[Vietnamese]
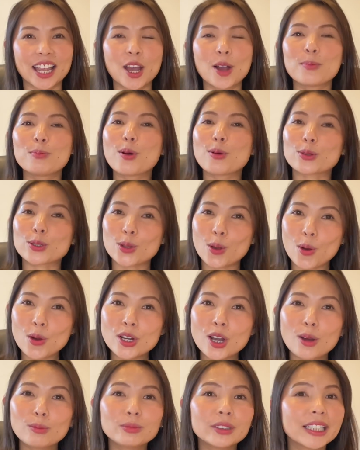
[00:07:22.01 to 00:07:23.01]
Một số
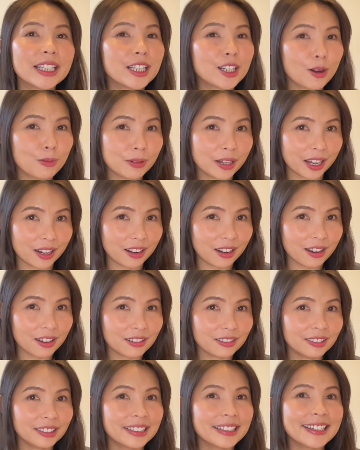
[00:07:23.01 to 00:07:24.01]
công ty công nghệ
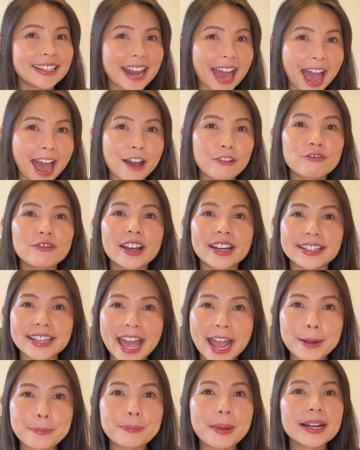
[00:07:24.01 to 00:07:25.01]
lớn đã và
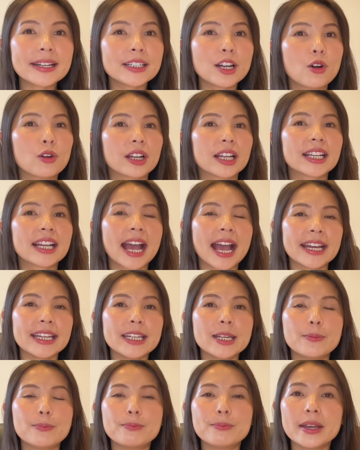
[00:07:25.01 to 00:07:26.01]
đang bắt đầu cái khái
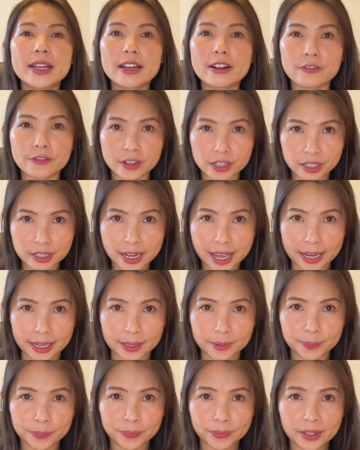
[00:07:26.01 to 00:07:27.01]
niệm Metaverse này.
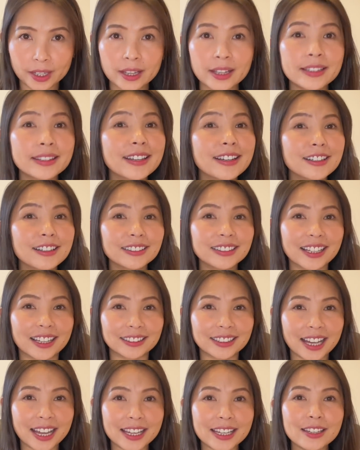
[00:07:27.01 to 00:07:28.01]
Nhưng có thể
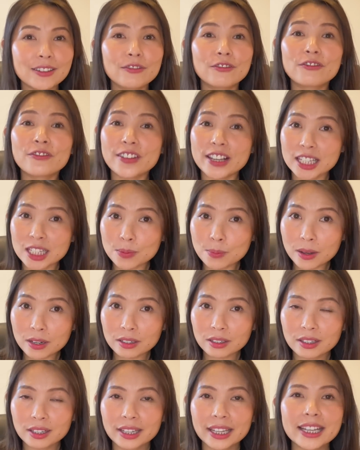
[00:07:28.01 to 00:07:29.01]
thấy Facebook,
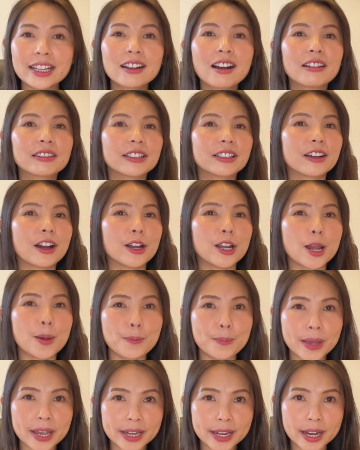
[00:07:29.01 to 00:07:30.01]
hay còn được gọi là
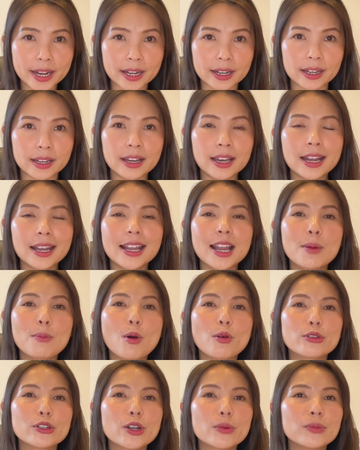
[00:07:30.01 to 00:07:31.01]
Meta, là
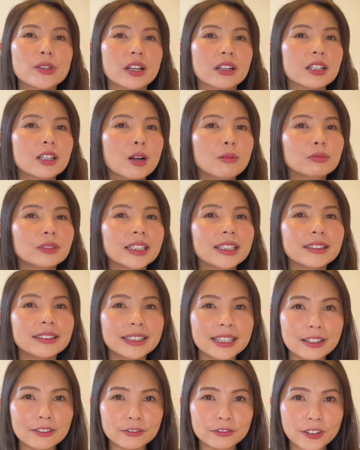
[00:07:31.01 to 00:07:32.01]
một trong những công ty
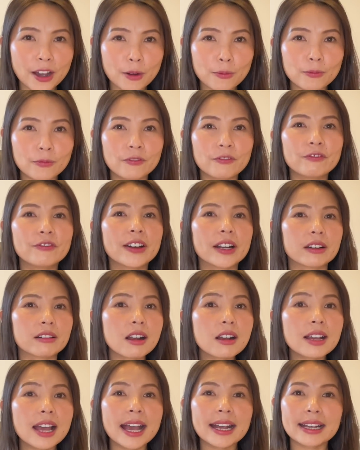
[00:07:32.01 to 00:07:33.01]
tiên phong và
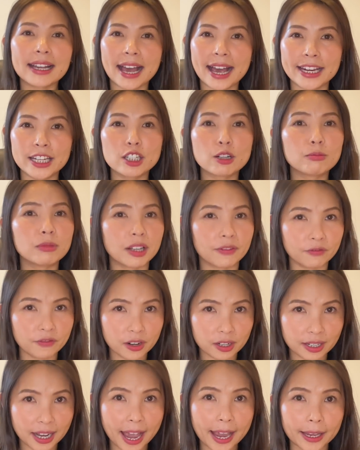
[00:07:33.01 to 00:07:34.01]
rất hăng hái trong lĩnh
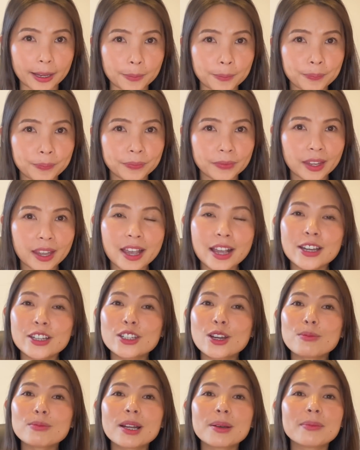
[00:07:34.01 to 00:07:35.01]
vực này.
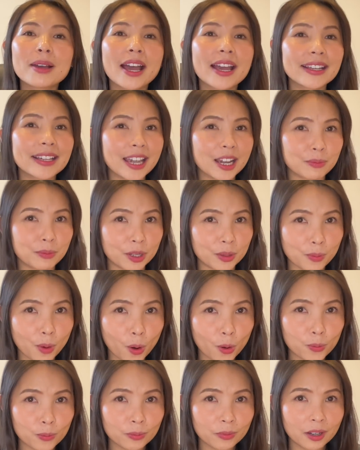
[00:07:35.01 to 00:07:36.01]
Trong năm 2014,